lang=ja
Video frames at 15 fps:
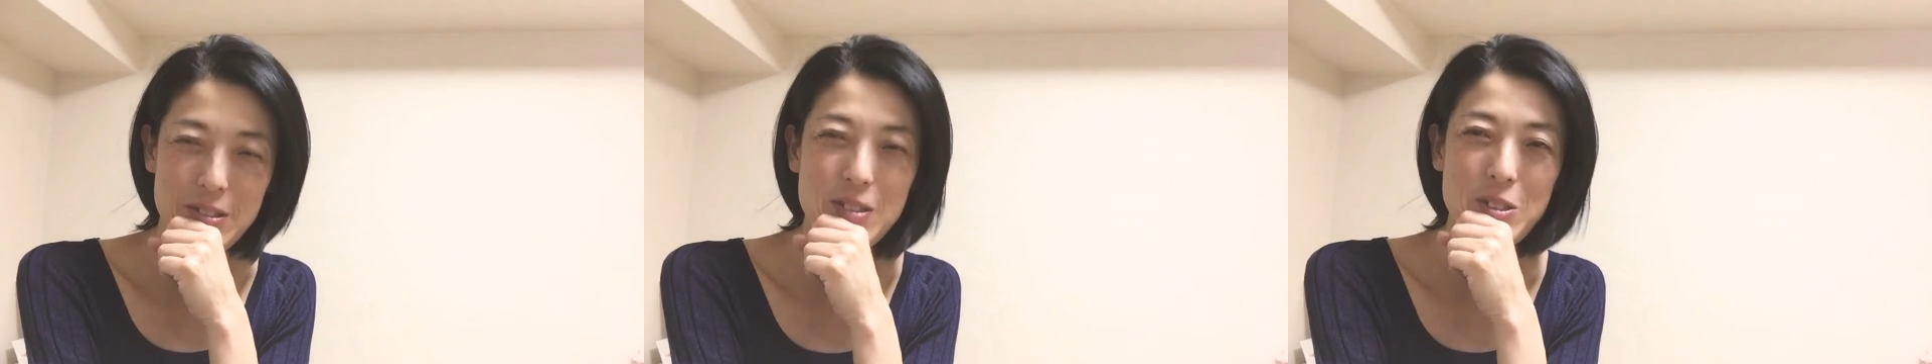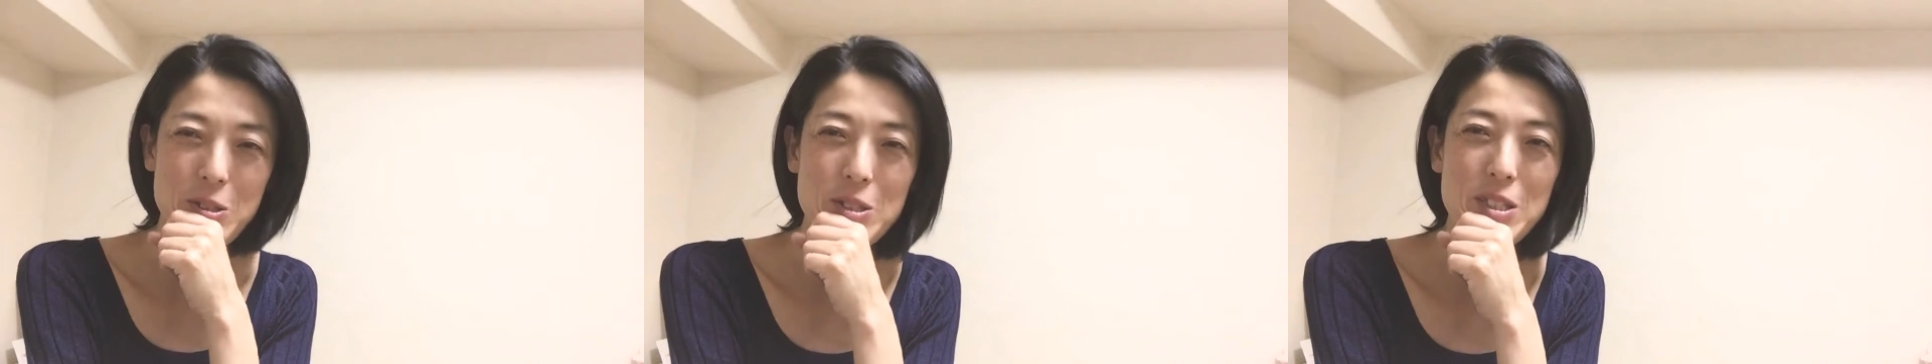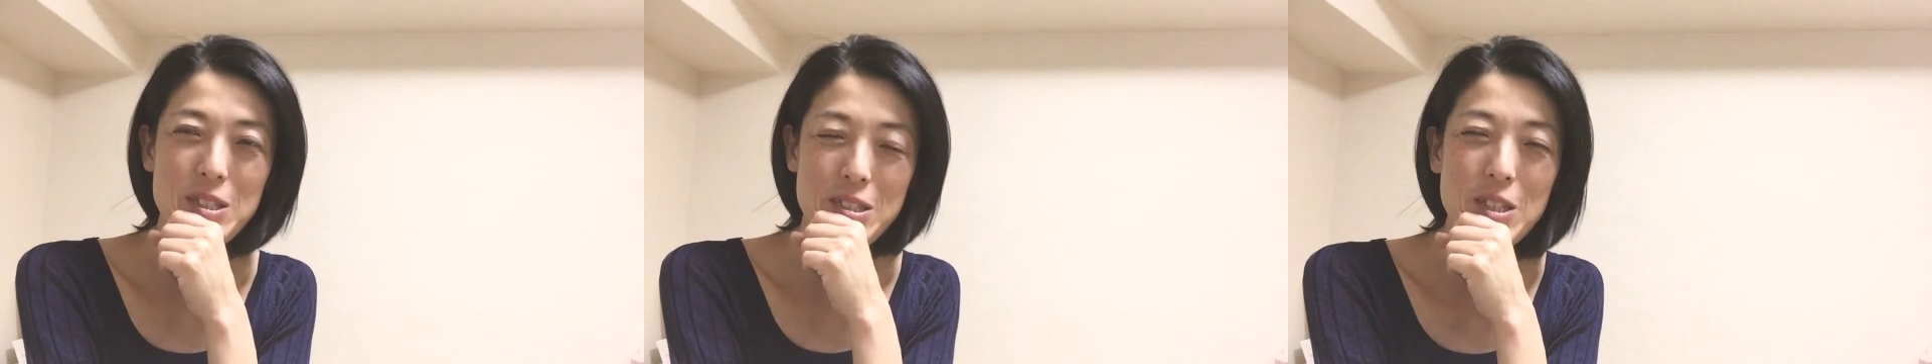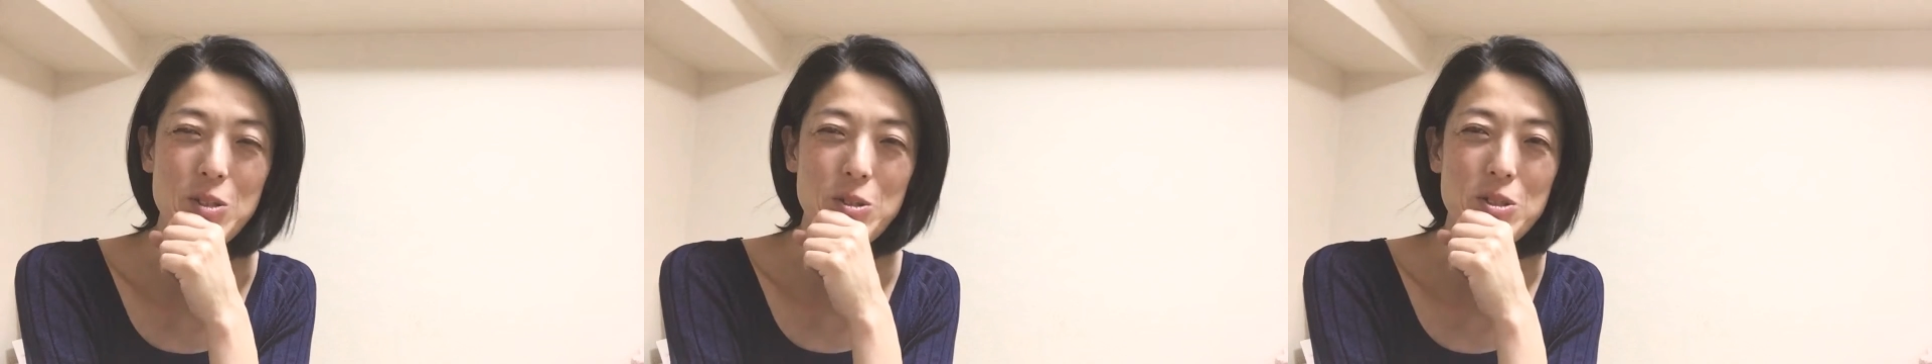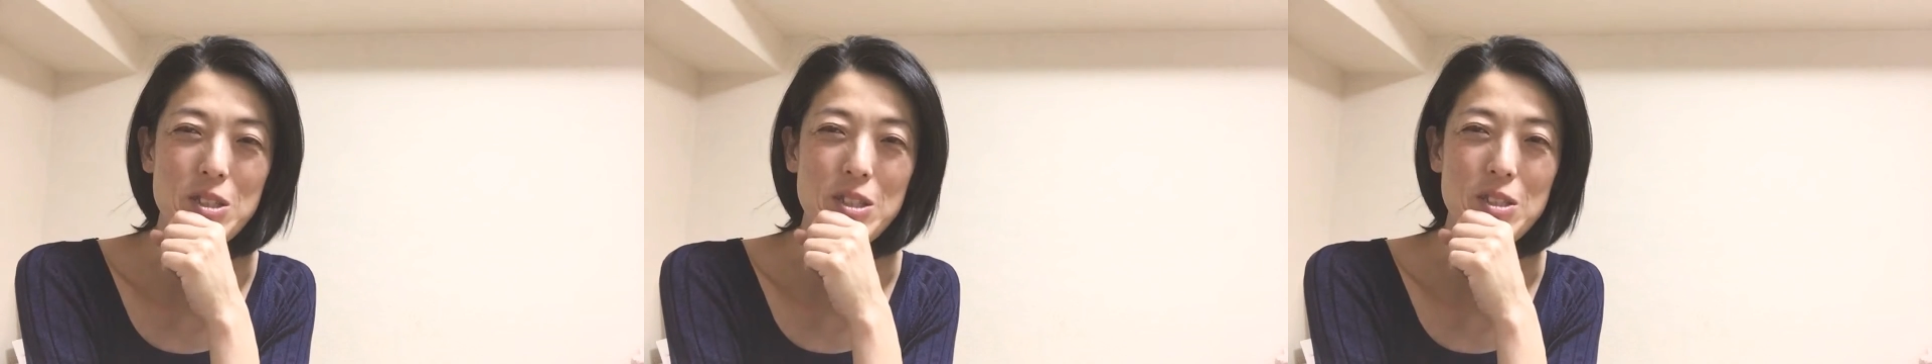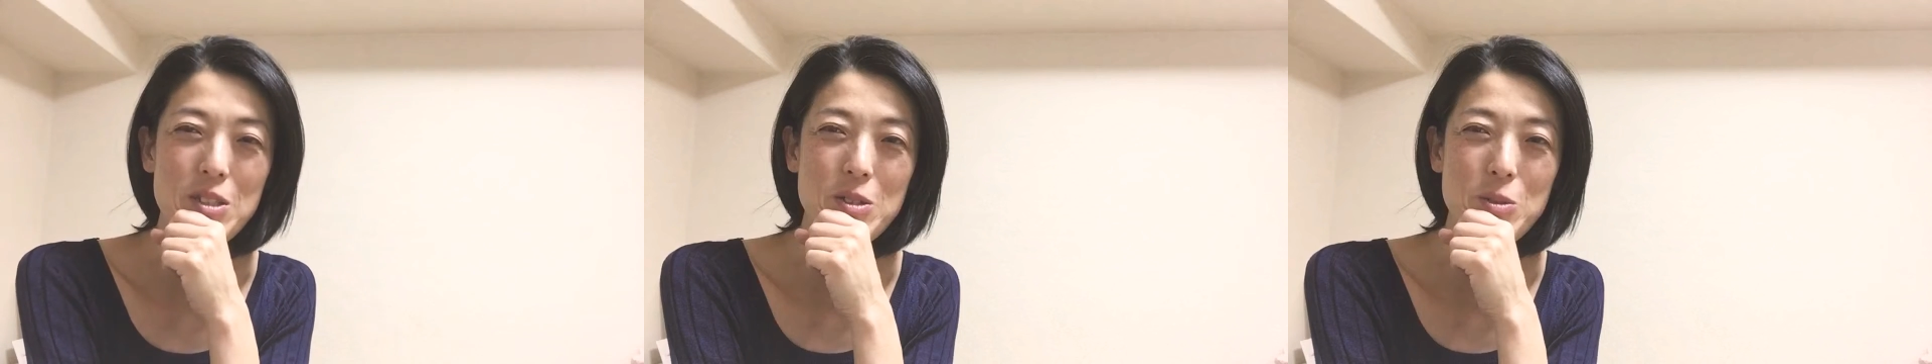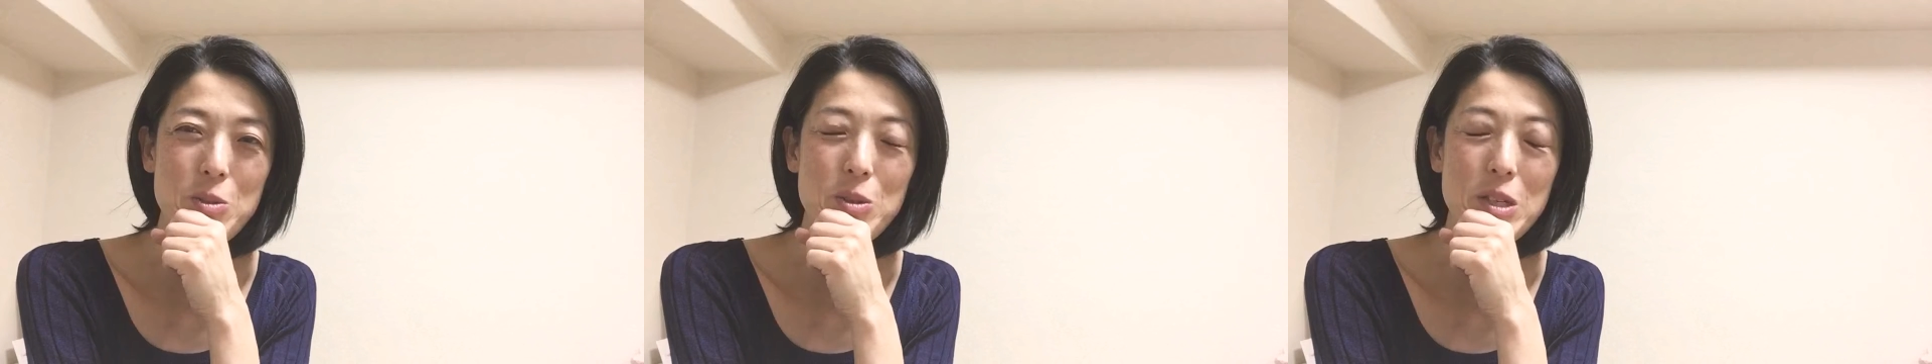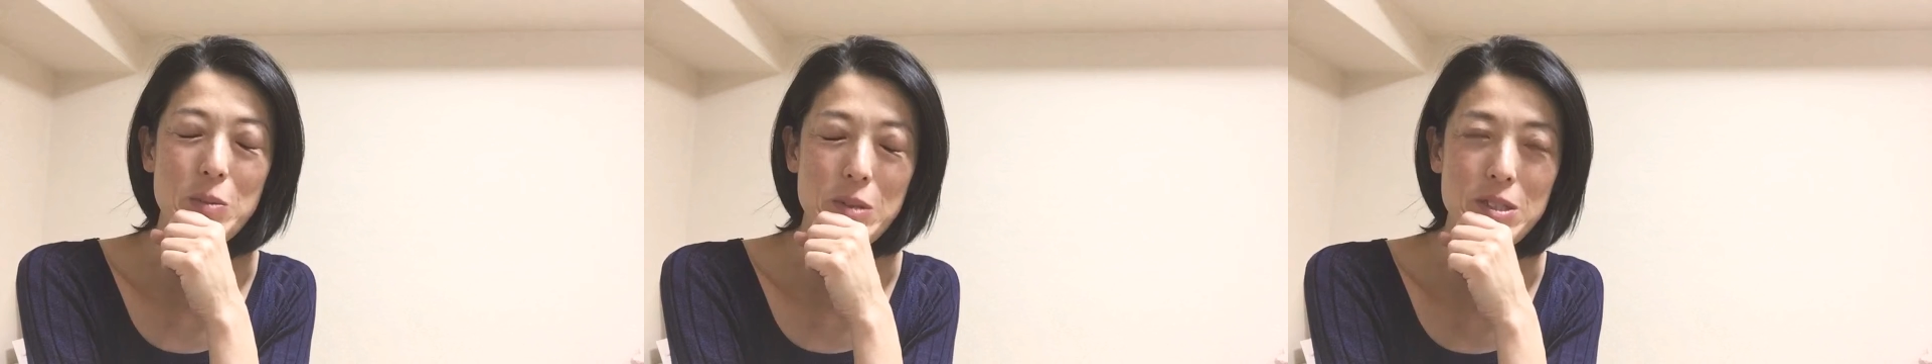それでスタートしたっていうこ
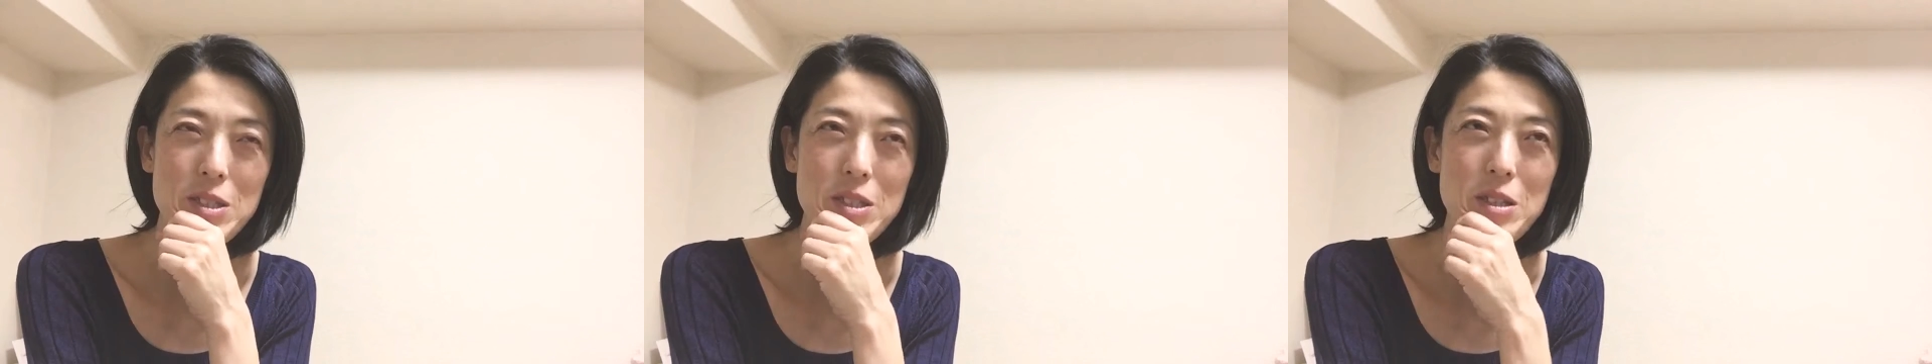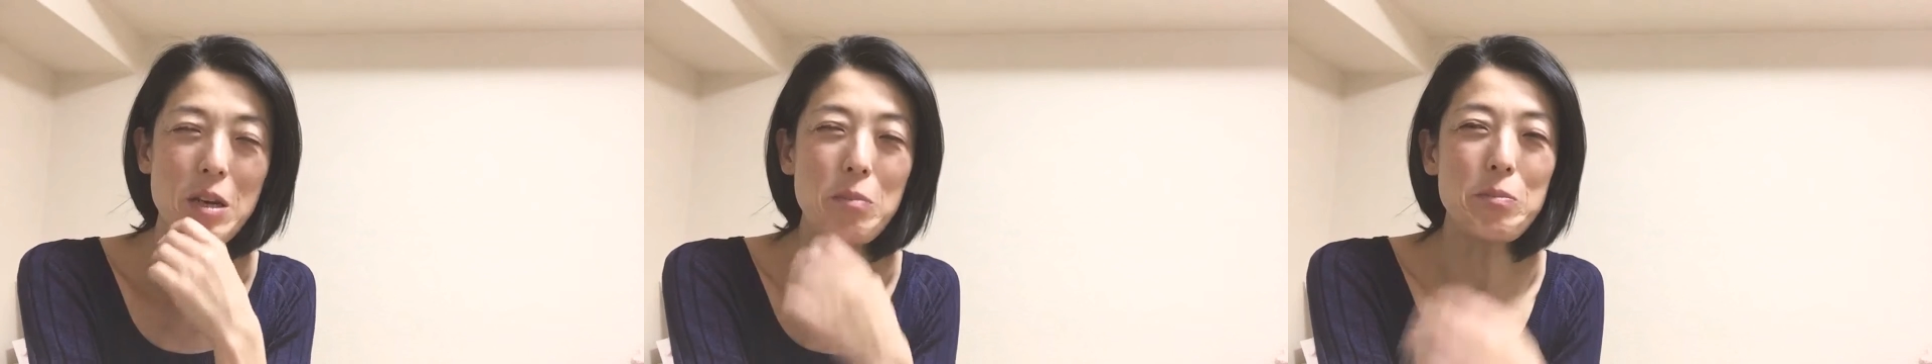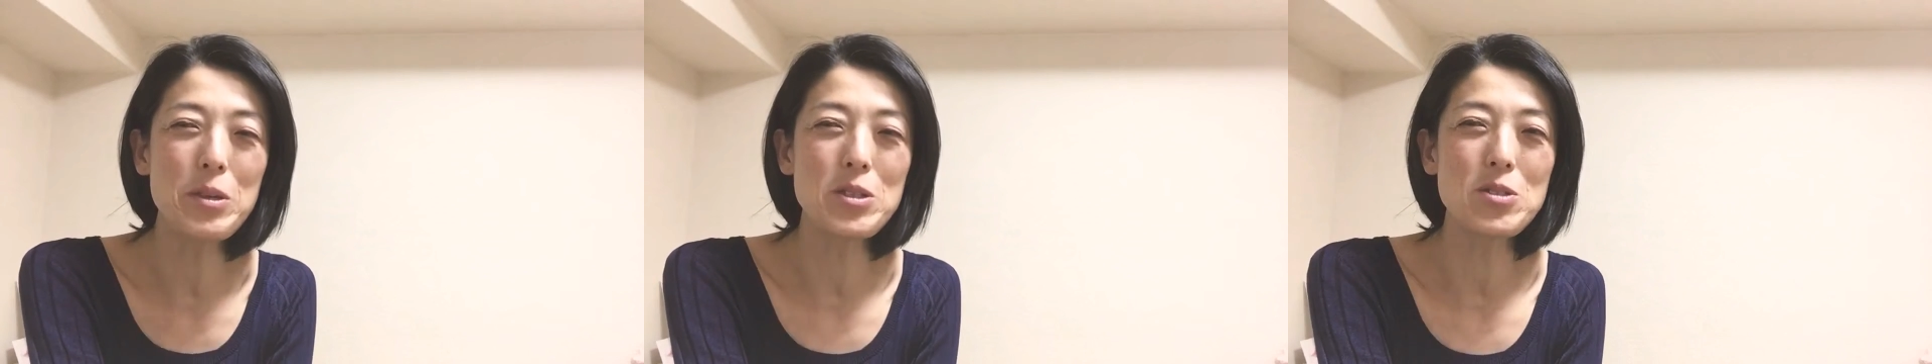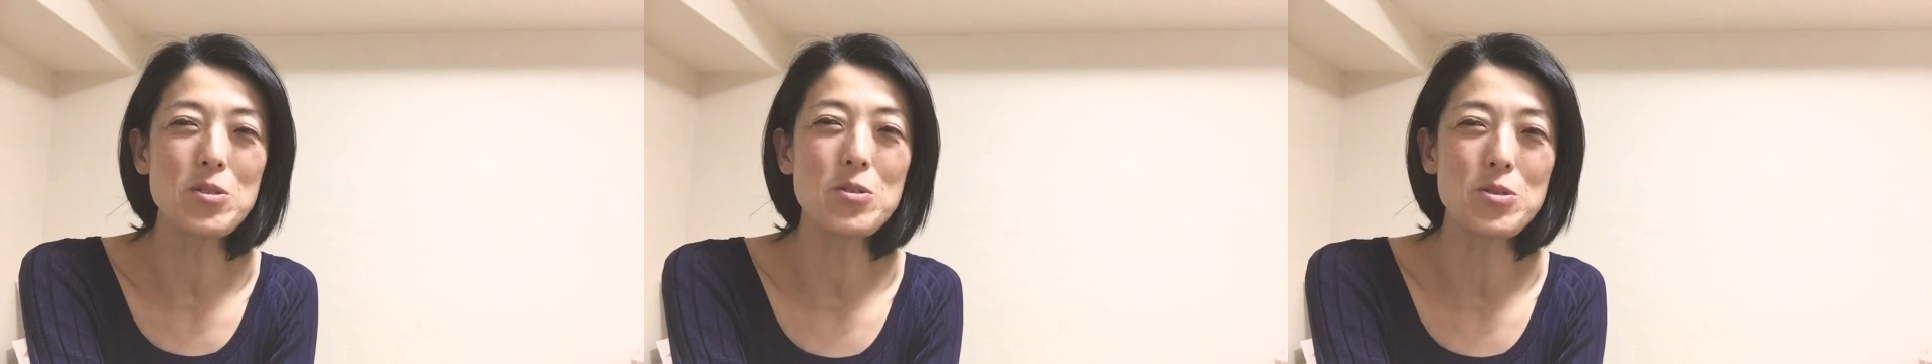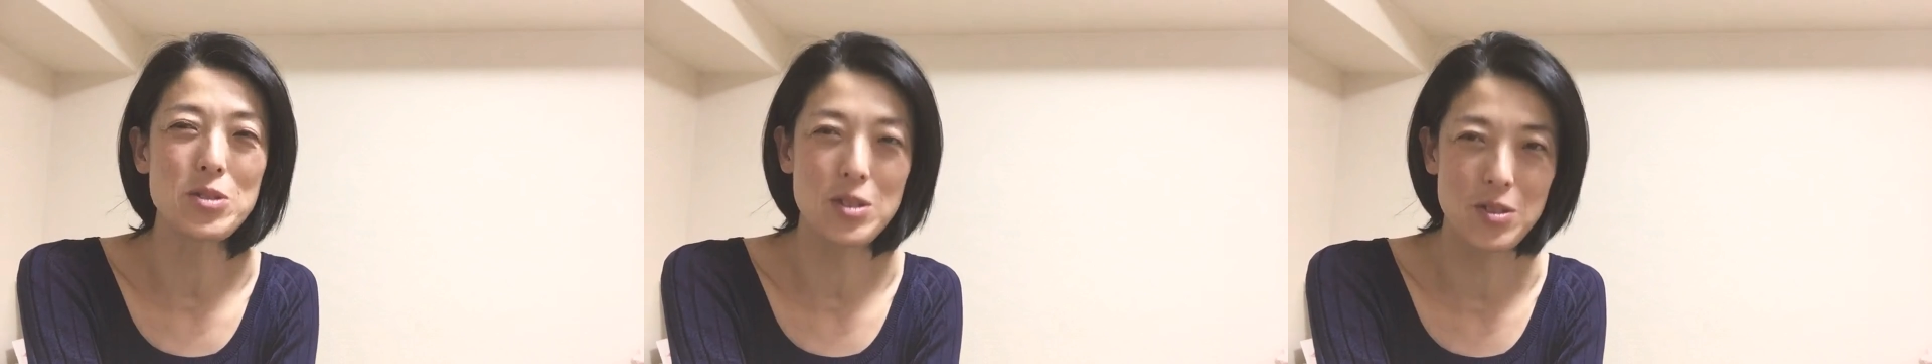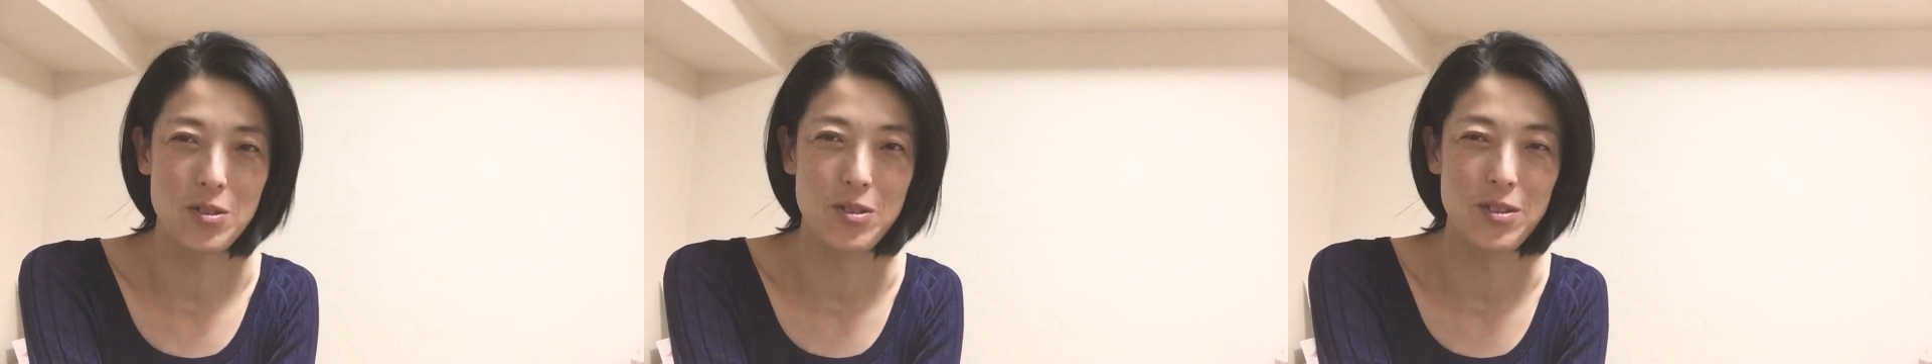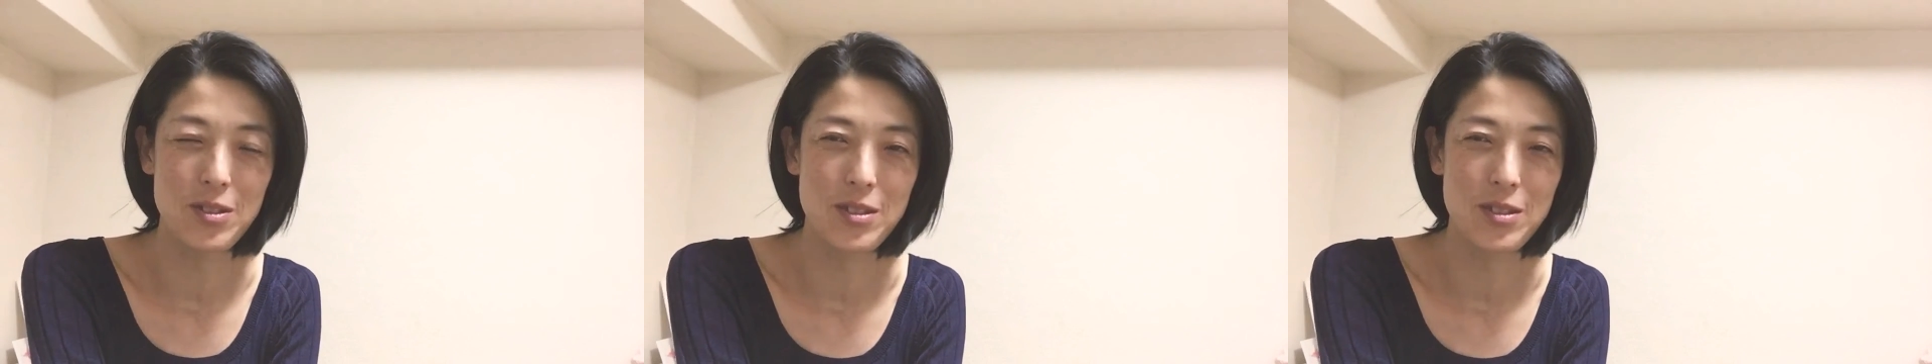とがありますで完璧主義を捨てるっ